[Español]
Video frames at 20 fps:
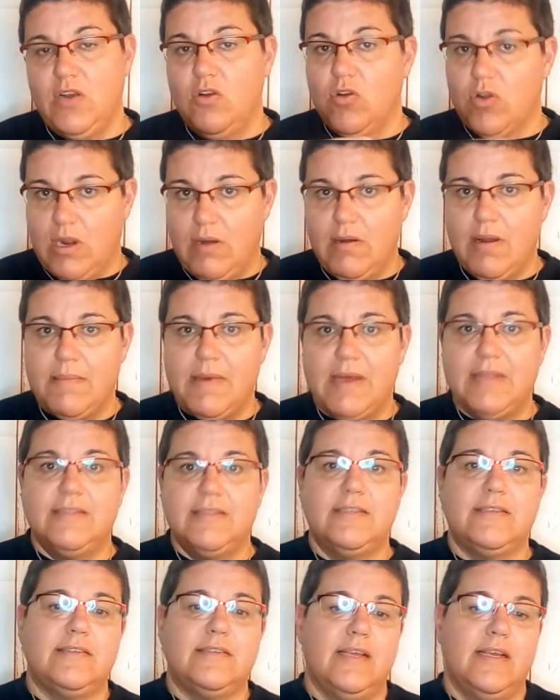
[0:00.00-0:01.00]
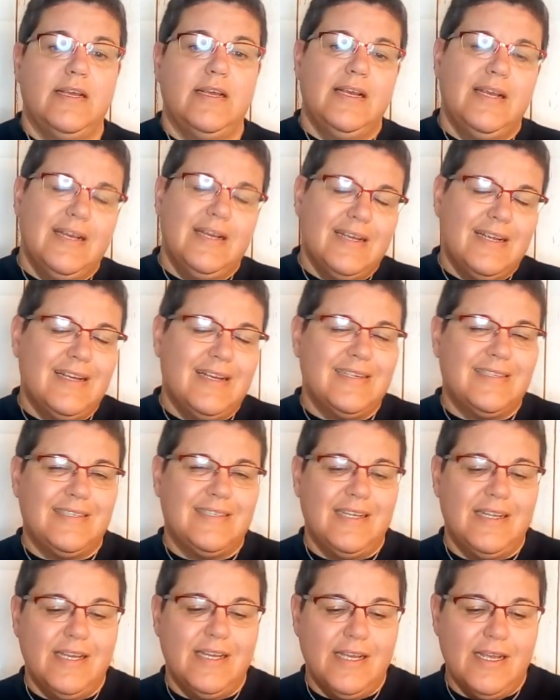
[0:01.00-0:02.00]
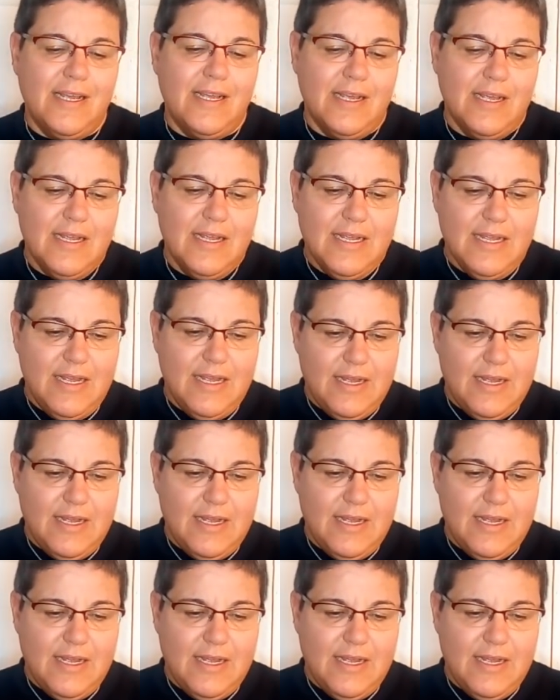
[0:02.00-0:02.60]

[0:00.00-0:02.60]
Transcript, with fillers: lo que hablaba antes de que se,